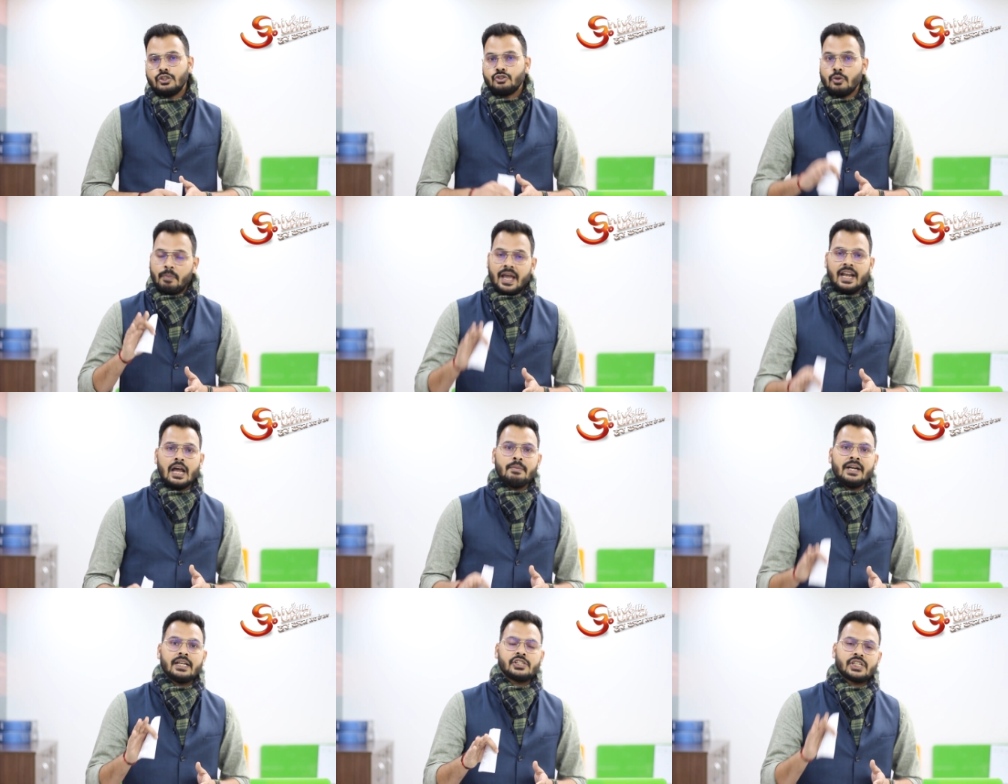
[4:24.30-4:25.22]
जो पहला
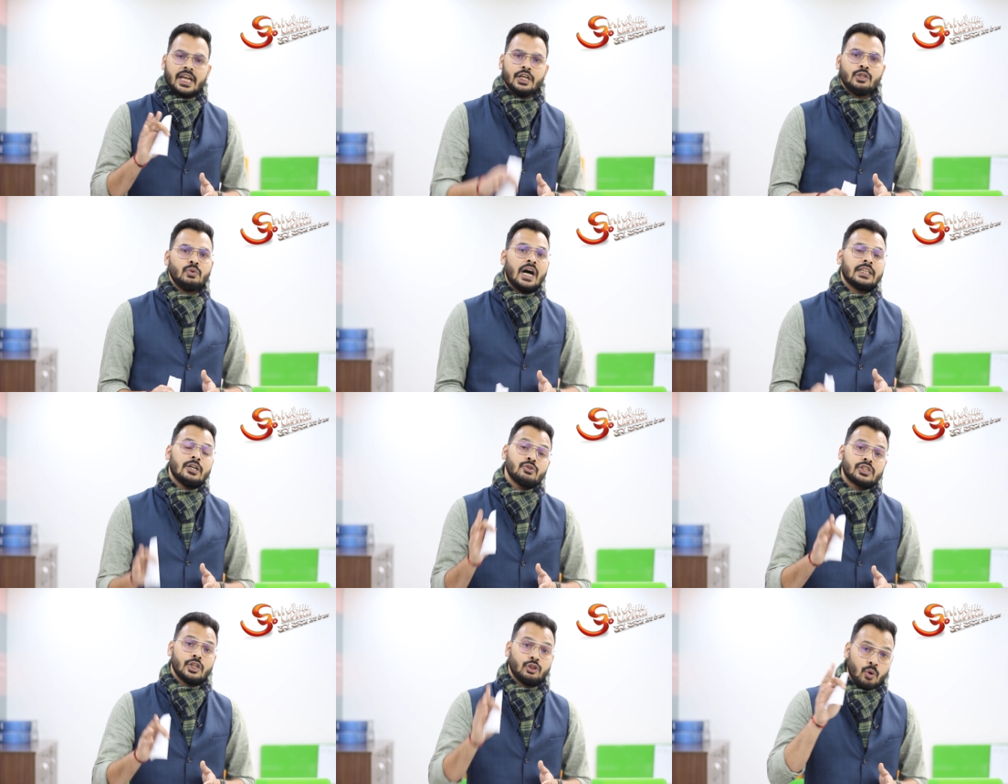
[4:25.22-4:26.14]
बेटा शहीद हुआ था
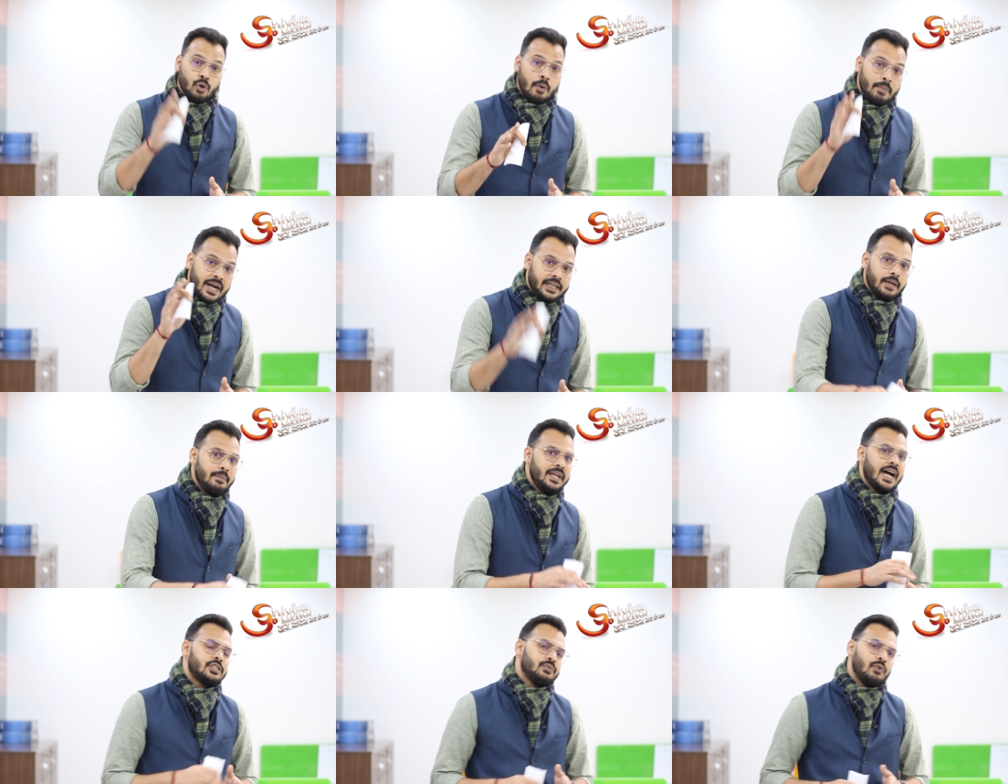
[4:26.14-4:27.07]
उसके दोनों बेटे
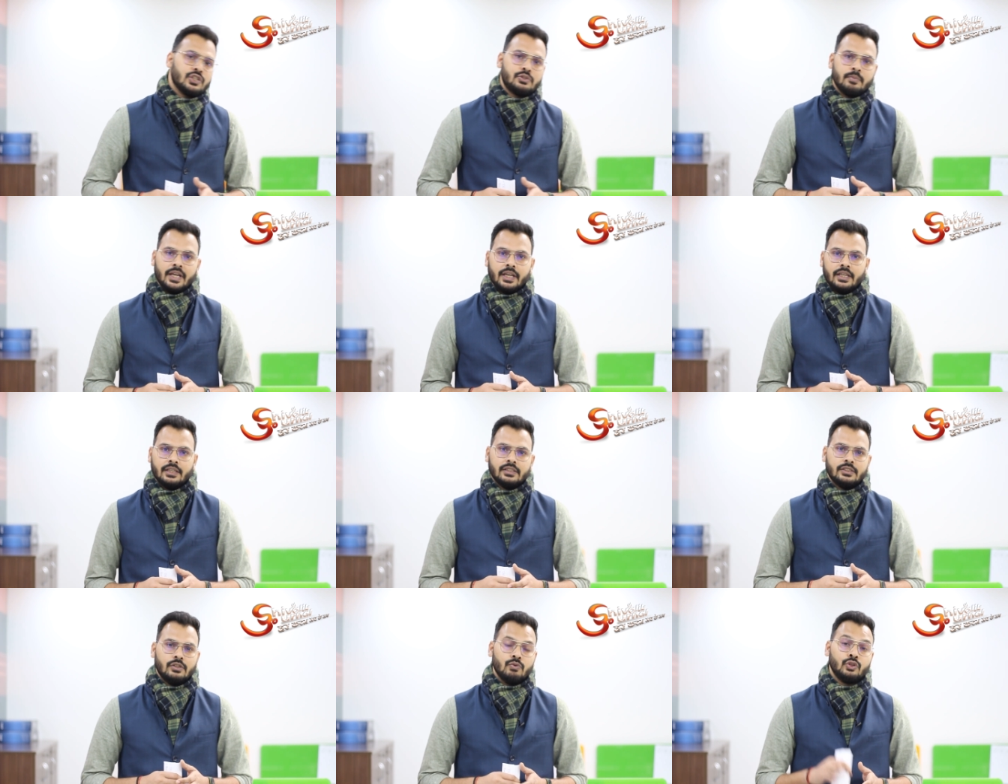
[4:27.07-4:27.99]
भी आज फौज में हैं
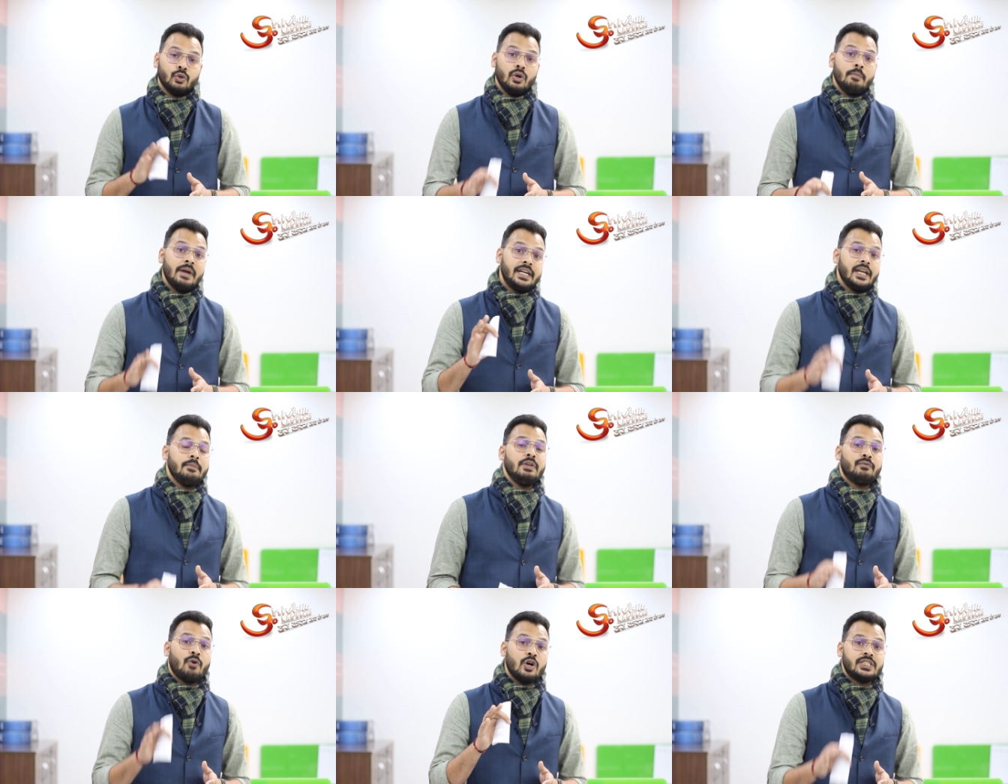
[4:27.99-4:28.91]
वो दोनों बेटे
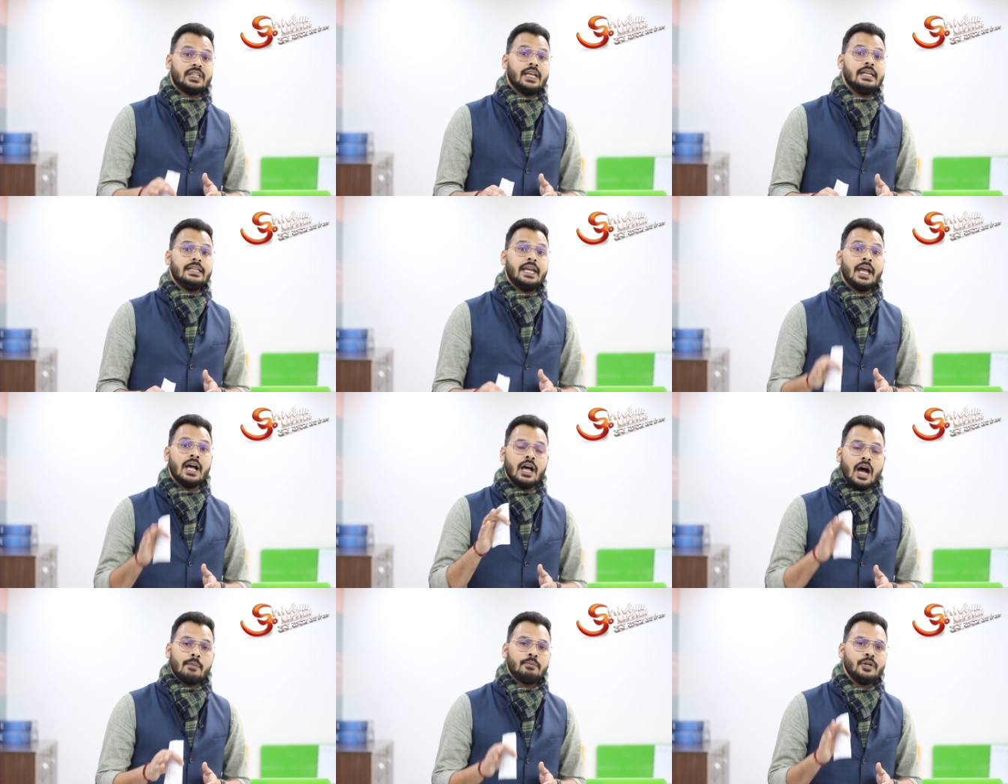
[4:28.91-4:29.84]
भी फौज के लिए
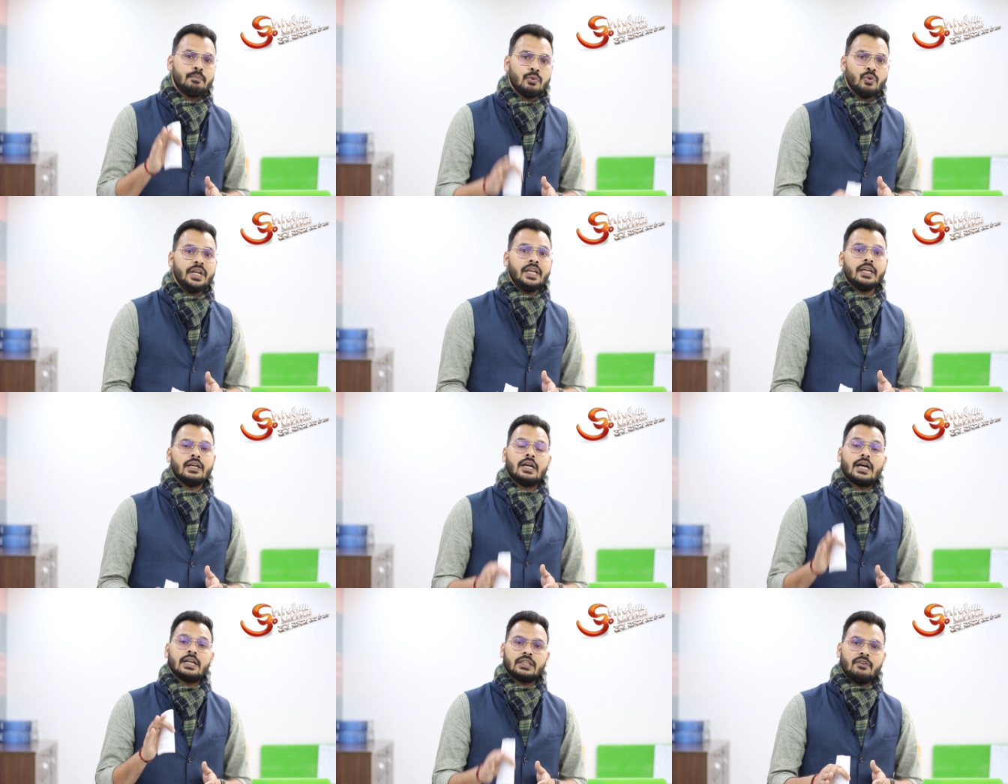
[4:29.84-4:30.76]
अपनी पूरी
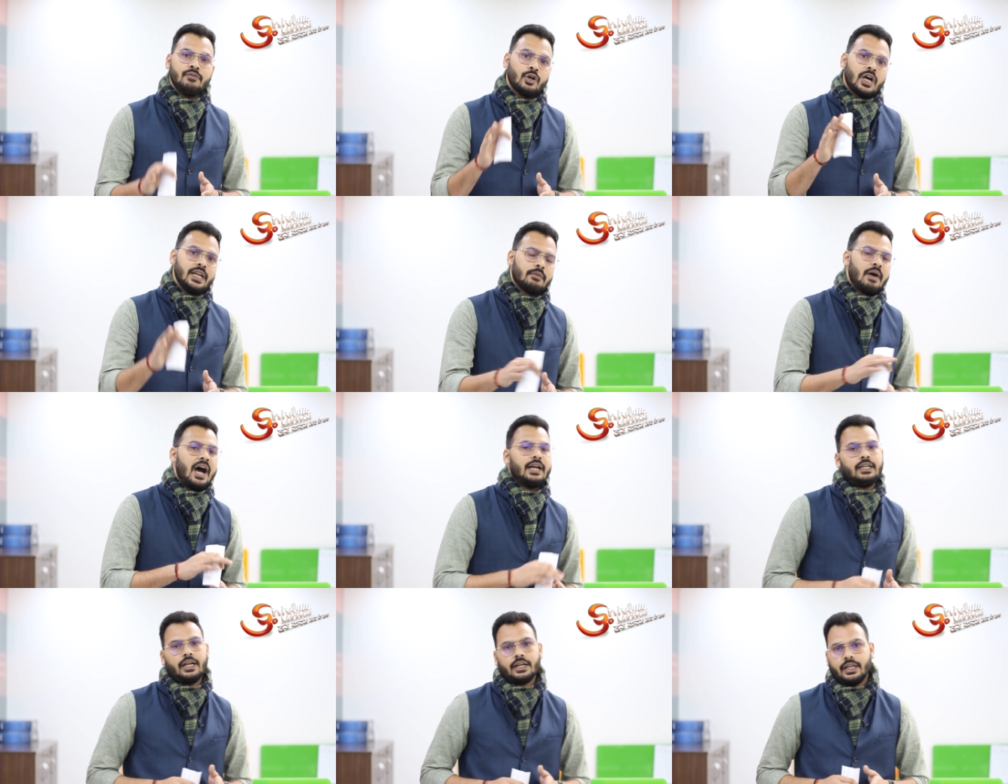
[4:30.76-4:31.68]
कर्तव्यों का
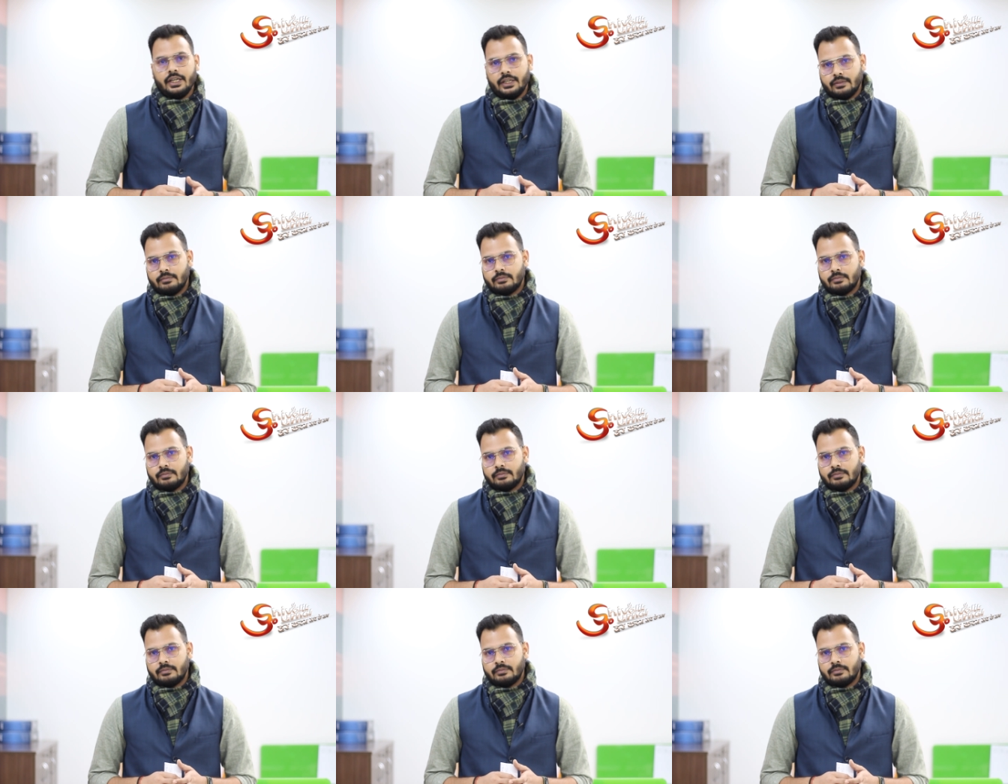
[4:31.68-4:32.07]
निर्वहन कर रहे